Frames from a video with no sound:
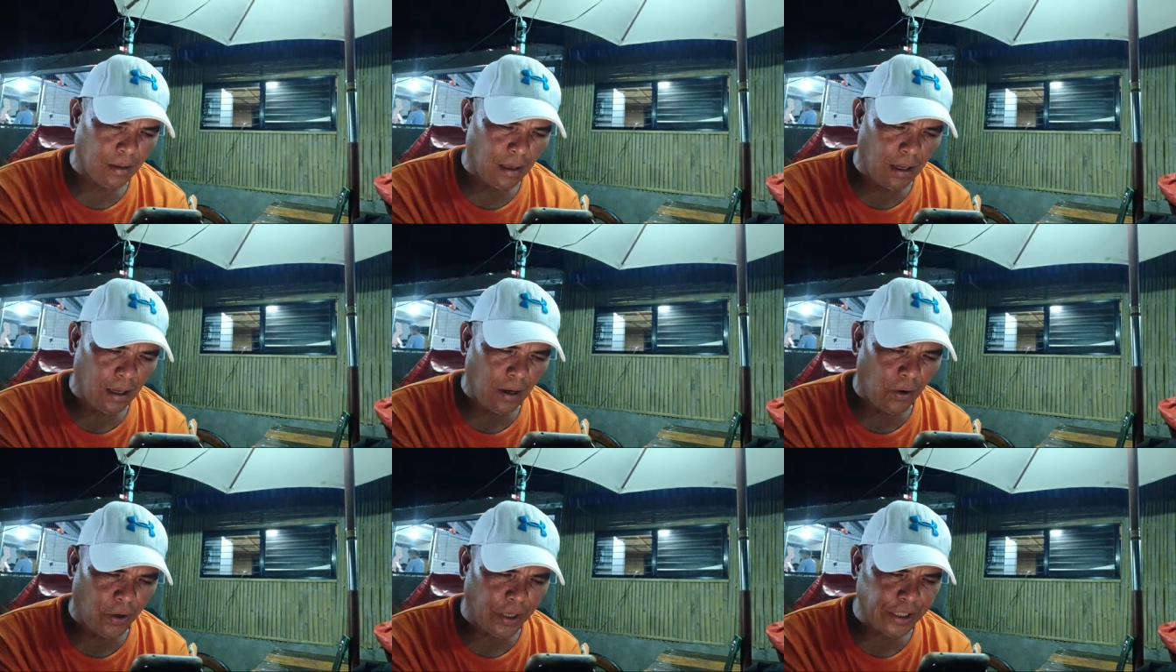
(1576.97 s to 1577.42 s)

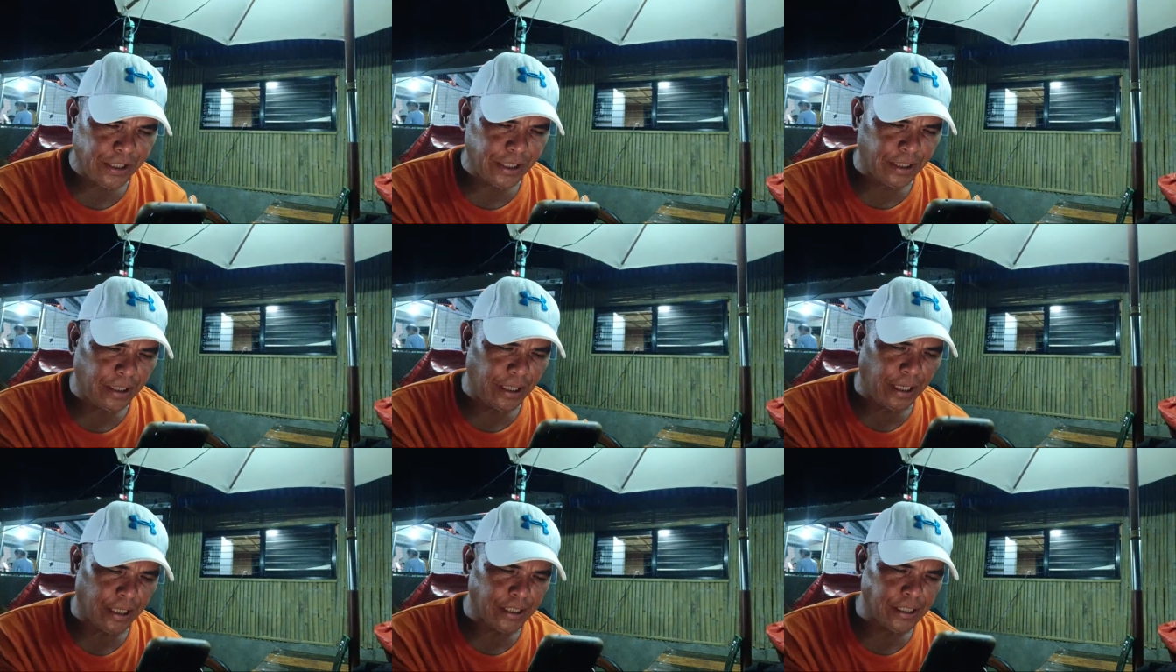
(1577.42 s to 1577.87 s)
Oh, Ay,
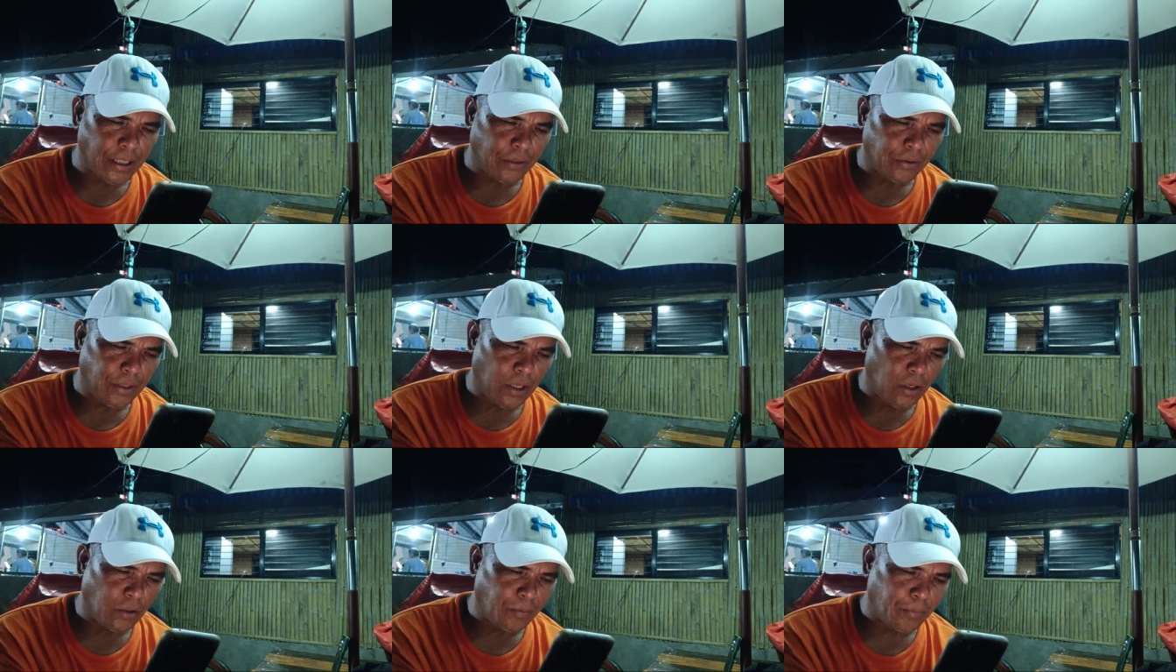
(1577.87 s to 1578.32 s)
Sir Nick,
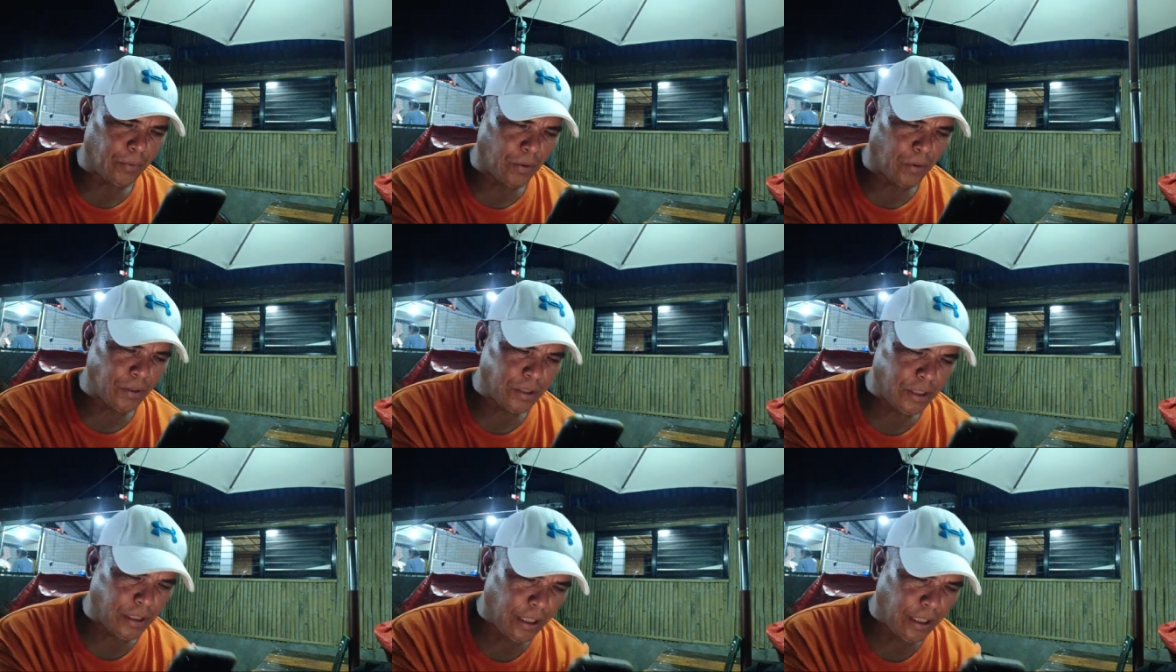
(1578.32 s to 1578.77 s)
shout out
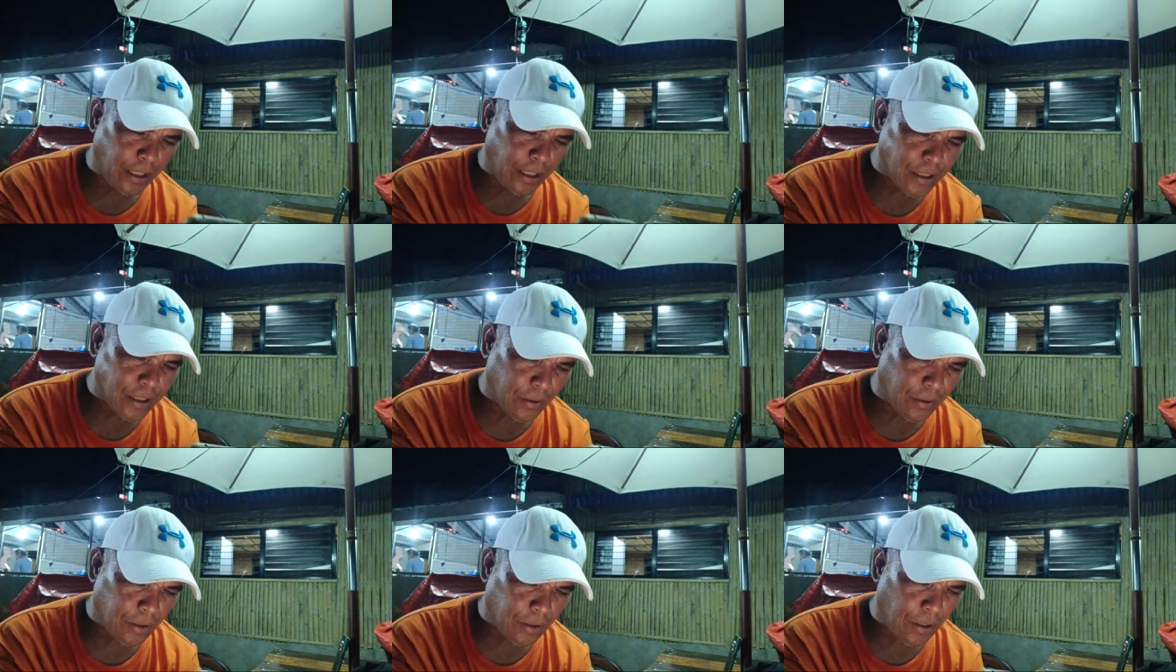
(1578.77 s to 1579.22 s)
po. Sir Nick, eh,
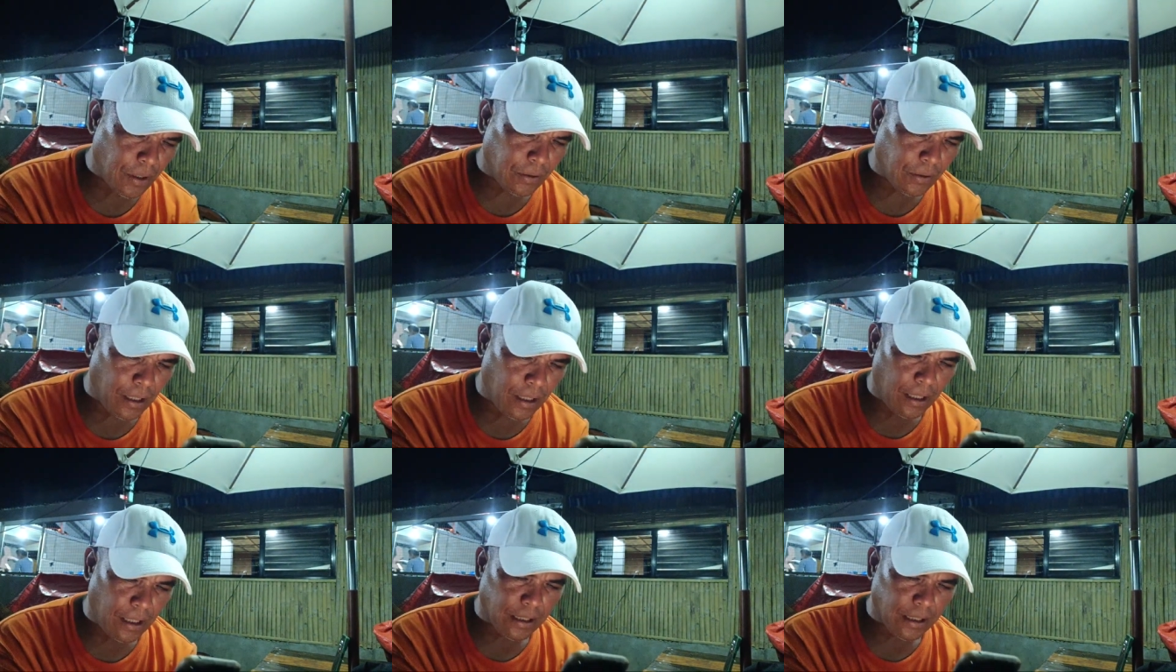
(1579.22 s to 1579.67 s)
shout
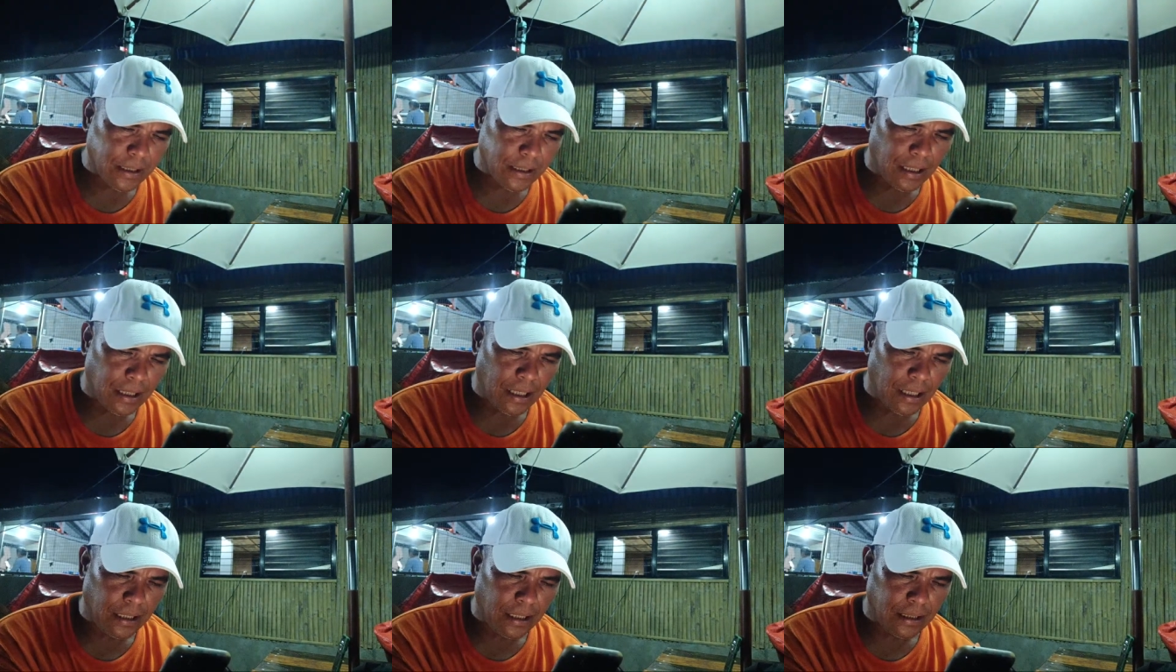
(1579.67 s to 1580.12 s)
out Alex
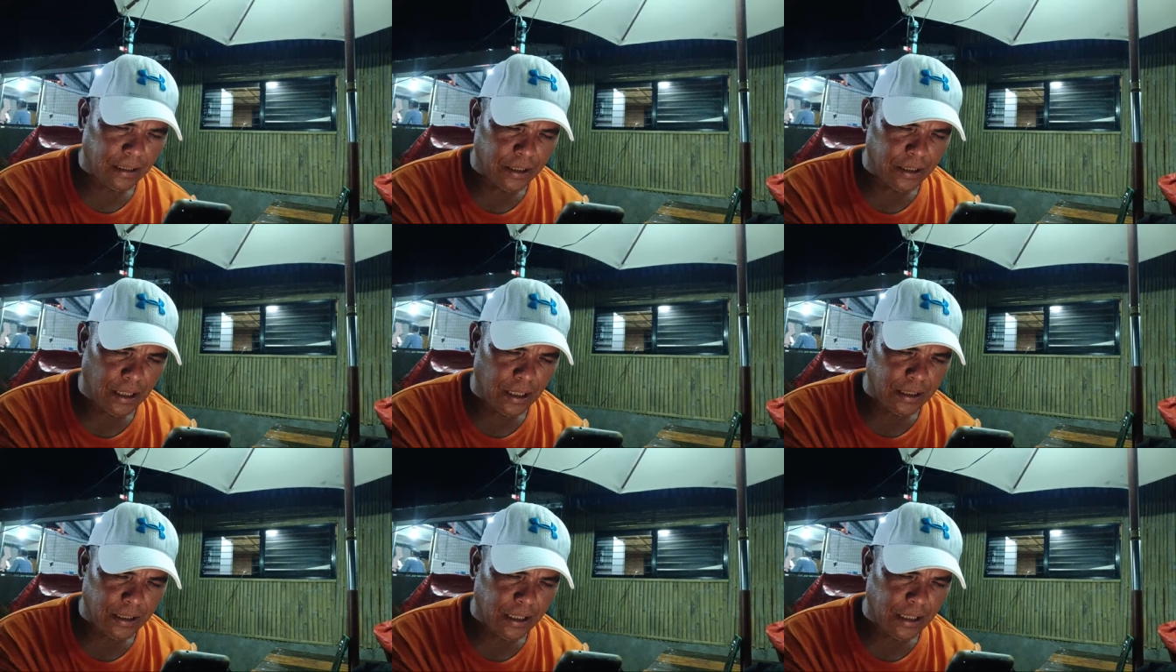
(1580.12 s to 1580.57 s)
sa lahat ano, ano
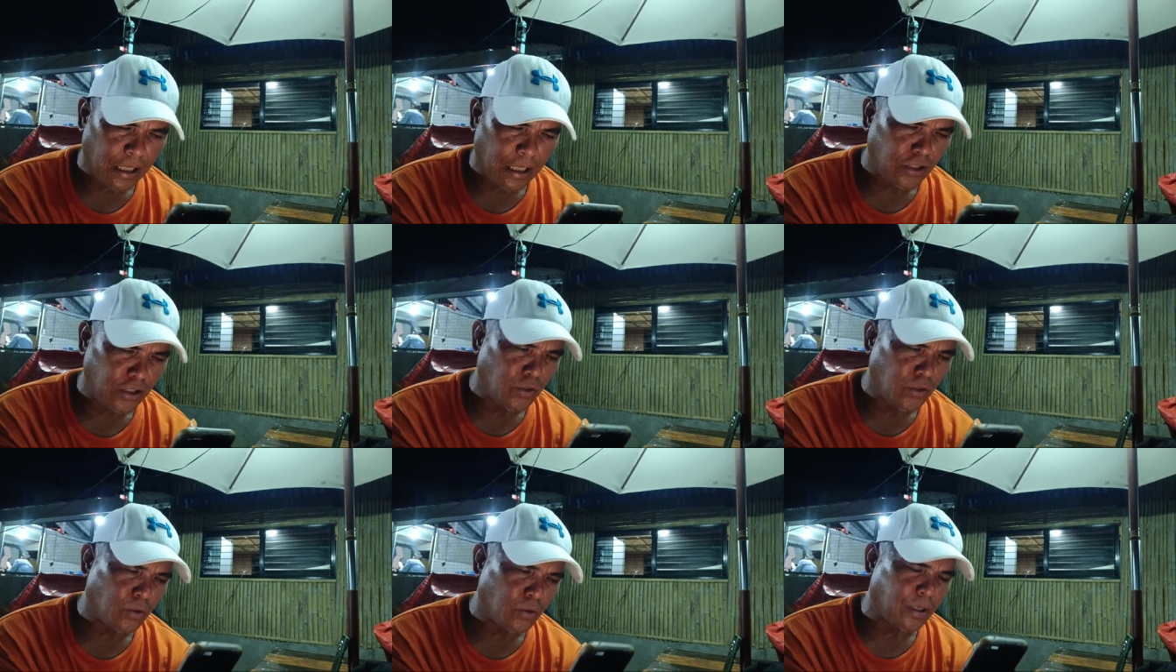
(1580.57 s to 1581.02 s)
dyan sa
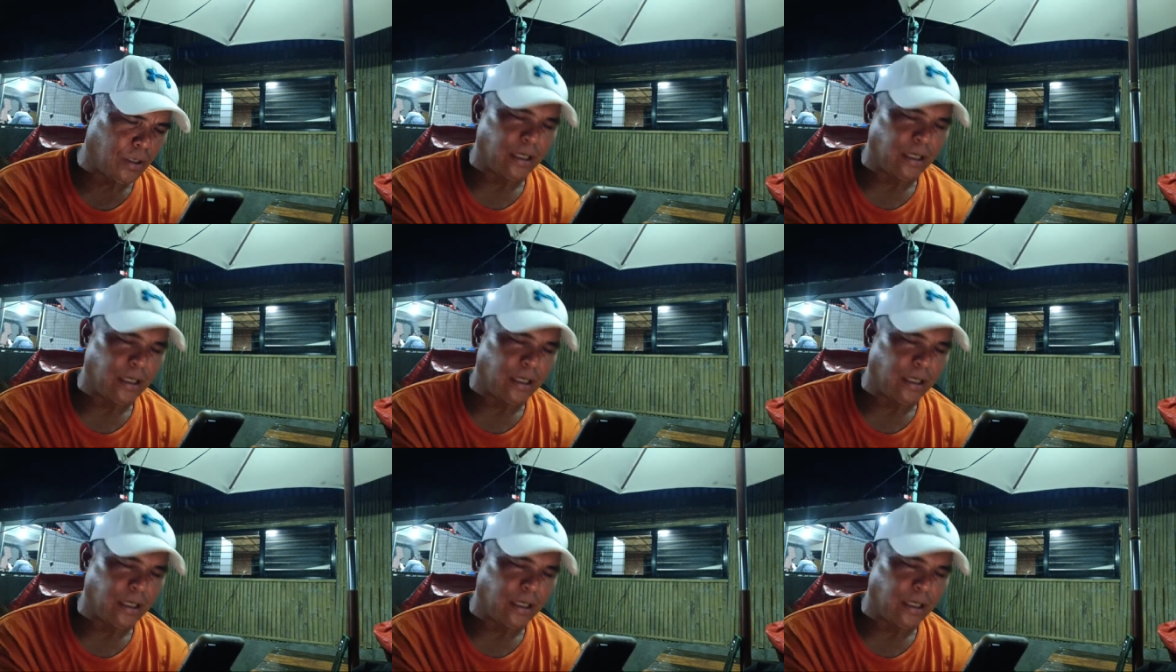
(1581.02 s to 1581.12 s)
inyo.